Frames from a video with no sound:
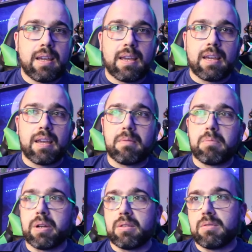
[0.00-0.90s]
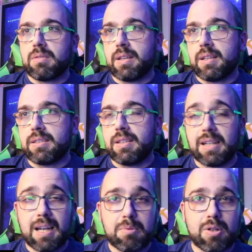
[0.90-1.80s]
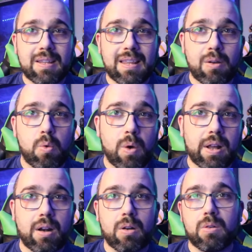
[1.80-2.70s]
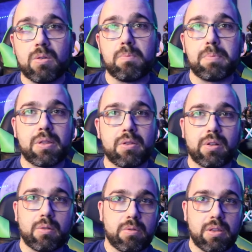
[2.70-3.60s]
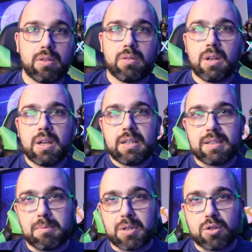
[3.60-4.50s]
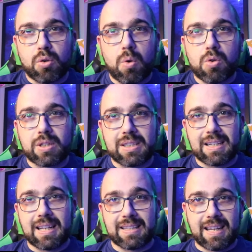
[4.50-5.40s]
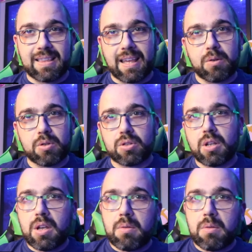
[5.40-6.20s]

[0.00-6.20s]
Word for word: Eh, bueno, eh, si tienen la posibilidad de jugarlo precio reducido, sabemos que son juegos que salen a 30 euros.